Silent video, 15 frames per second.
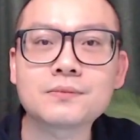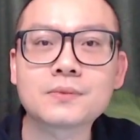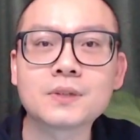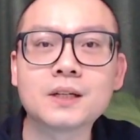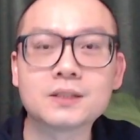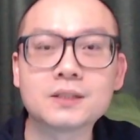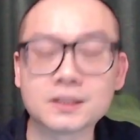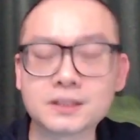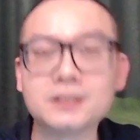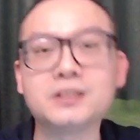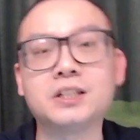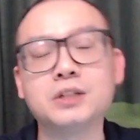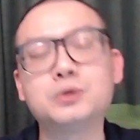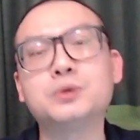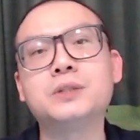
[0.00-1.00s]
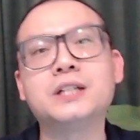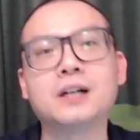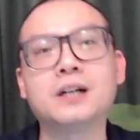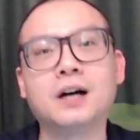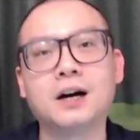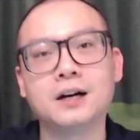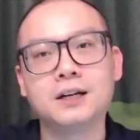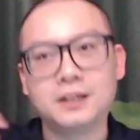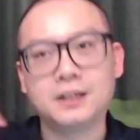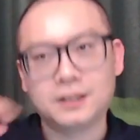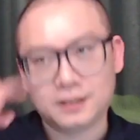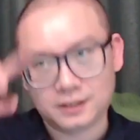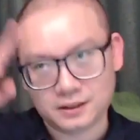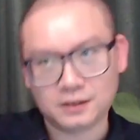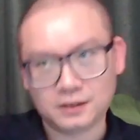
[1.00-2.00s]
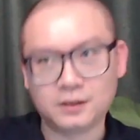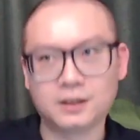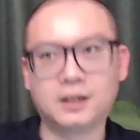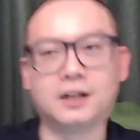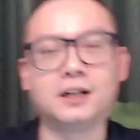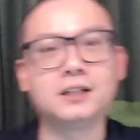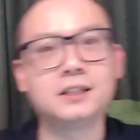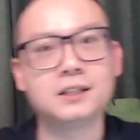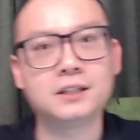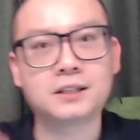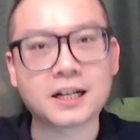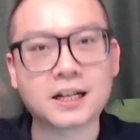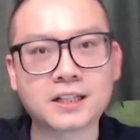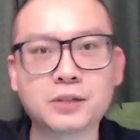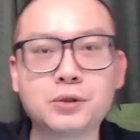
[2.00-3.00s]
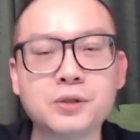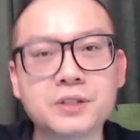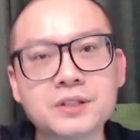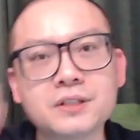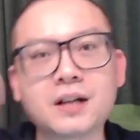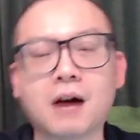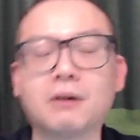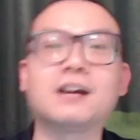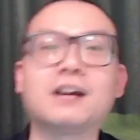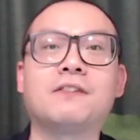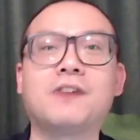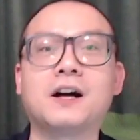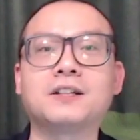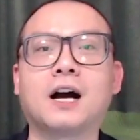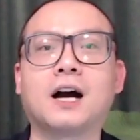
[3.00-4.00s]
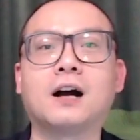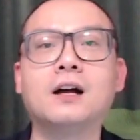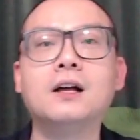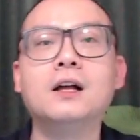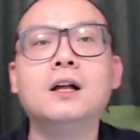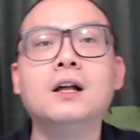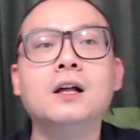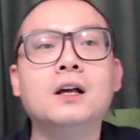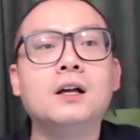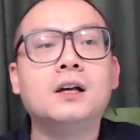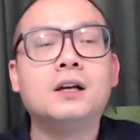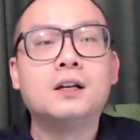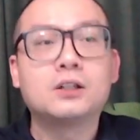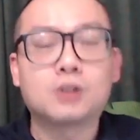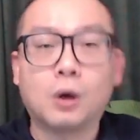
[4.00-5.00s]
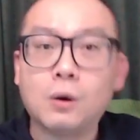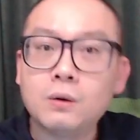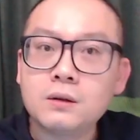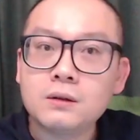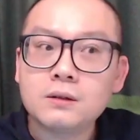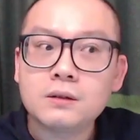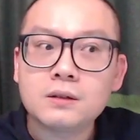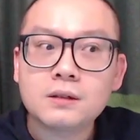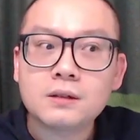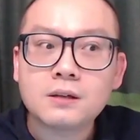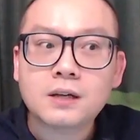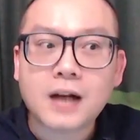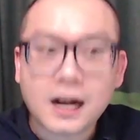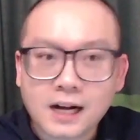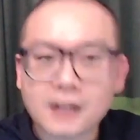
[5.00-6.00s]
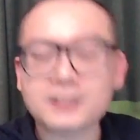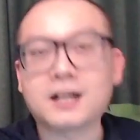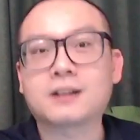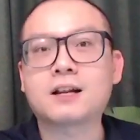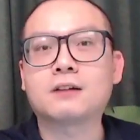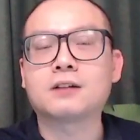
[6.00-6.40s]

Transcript: 只是提出一个大家去思考的一个方向。从刚刚讲到的